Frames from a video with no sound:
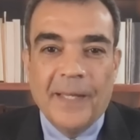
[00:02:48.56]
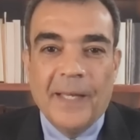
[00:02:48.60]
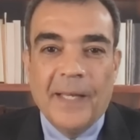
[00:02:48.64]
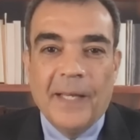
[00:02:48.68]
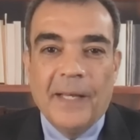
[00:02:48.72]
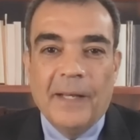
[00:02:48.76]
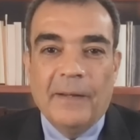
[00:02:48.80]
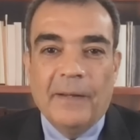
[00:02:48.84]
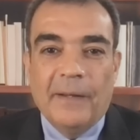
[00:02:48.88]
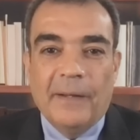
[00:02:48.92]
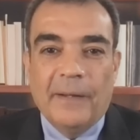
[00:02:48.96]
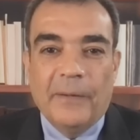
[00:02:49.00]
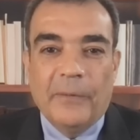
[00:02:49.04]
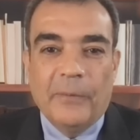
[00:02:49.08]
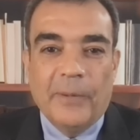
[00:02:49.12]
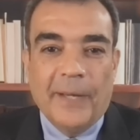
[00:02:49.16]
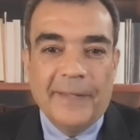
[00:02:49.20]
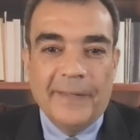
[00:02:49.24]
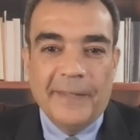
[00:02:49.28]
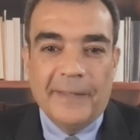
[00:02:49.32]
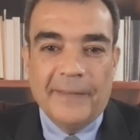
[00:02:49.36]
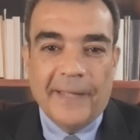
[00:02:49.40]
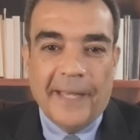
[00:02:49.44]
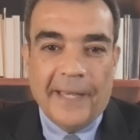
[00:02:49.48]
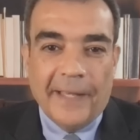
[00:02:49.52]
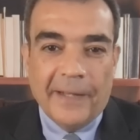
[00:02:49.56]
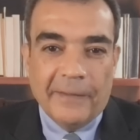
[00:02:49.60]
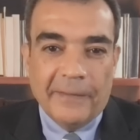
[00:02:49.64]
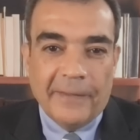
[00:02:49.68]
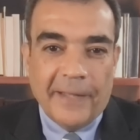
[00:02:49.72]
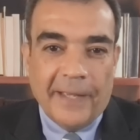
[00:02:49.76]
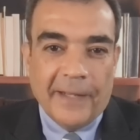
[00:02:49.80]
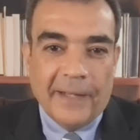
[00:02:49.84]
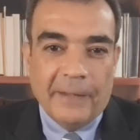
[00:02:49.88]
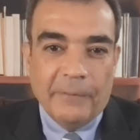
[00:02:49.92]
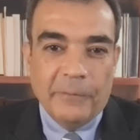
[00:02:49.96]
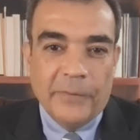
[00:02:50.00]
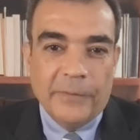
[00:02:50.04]
آه، وهذه دائره
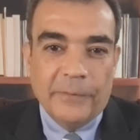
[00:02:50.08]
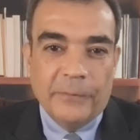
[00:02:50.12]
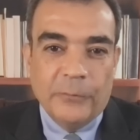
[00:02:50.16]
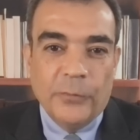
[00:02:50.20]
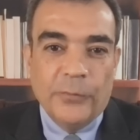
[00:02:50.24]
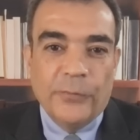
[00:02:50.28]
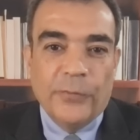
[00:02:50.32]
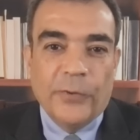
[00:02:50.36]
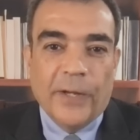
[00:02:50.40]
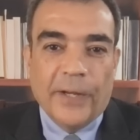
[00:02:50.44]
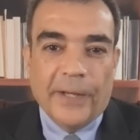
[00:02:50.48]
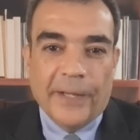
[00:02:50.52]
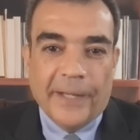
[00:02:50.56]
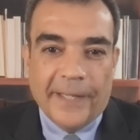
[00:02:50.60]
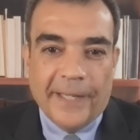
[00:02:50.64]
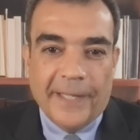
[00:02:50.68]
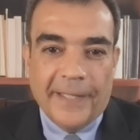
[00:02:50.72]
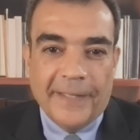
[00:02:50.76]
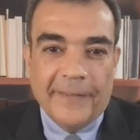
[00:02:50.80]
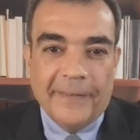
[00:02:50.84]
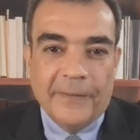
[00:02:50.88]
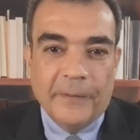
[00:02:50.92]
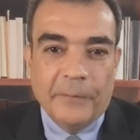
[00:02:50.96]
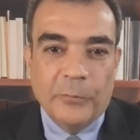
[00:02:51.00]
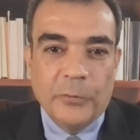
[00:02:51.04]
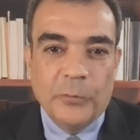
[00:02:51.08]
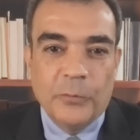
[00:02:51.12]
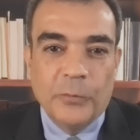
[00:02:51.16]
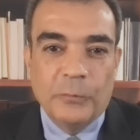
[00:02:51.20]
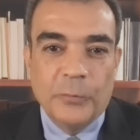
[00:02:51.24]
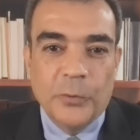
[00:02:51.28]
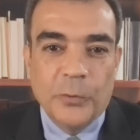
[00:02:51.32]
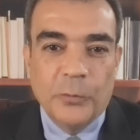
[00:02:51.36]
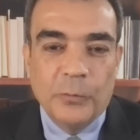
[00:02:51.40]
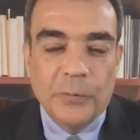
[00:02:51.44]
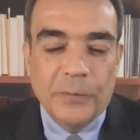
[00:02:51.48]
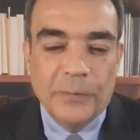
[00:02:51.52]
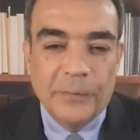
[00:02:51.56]
دائره مفرغه يعني
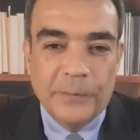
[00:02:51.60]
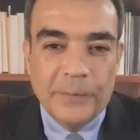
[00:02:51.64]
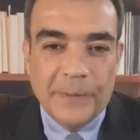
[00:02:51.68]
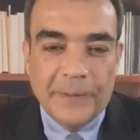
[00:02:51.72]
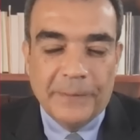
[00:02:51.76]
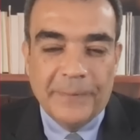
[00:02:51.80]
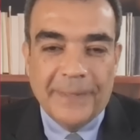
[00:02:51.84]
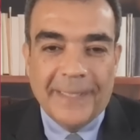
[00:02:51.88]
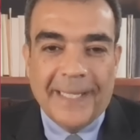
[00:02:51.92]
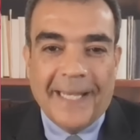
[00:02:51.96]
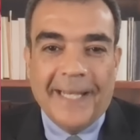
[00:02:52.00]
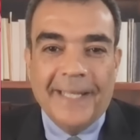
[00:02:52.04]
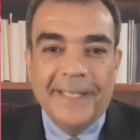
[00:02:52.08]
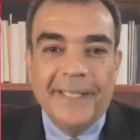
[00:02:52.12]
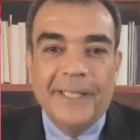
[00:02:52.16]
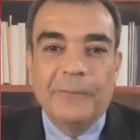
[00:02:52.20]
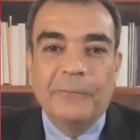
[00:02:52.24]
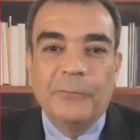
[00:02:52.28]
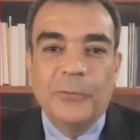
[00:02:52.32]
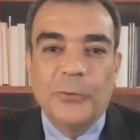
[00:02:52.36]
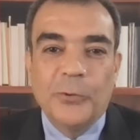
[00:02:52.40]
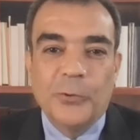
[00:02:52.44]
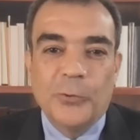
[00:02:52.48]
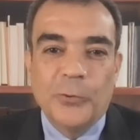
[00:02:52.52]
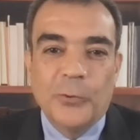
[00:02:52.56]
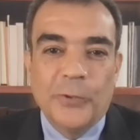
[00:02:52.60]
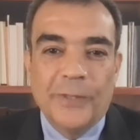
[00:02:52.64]
بعدم وجود